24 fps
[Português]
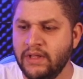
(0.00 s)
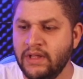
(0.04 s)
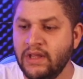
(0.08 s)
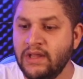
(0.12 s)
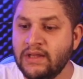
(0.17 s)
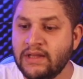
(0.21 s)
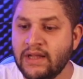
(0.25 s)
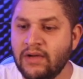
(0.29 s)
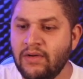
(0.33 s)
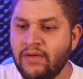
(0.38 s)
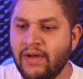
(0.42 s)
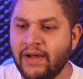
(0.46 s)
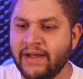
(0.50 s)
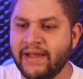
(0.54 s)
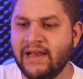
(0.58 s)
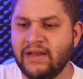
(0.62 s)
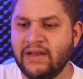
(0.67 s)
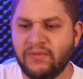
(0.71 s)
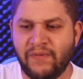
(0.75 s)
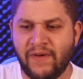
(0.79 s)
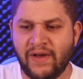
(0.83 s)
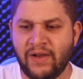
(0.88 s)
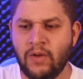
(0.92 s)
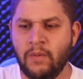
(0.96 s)
Então aqui
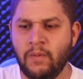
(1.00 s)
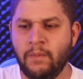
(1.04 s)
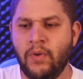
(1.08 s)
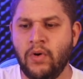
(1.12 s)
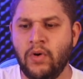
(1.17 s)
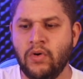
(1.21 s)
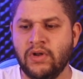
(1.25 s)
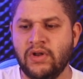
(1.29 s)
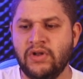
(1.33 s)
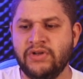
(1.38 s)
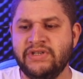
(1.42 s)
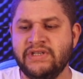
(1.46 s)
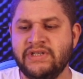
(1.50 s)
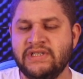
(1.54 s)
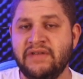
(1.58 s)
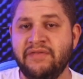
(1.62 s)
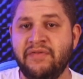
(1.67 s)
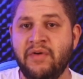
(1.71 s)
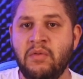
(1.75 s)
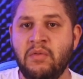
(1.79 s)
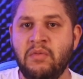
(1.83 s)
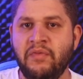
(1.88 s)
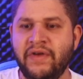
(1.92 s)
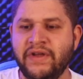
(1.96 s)
eles falam um pouco a notícia e
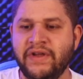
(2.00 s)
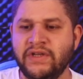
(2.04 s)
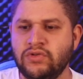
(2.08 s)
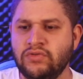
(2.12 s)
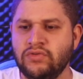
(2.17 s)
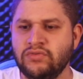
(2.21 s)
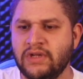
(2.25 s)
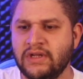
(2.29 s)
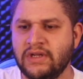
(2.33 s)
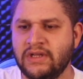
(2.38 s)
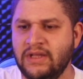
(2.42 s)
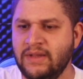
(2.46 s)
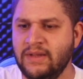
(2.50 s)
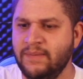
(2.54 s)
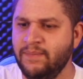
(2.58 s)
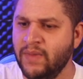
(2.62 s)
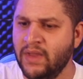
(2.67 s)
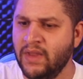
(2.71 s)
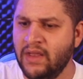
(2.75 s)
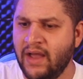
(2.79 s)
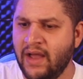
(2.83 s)
vamos ver junto aqui.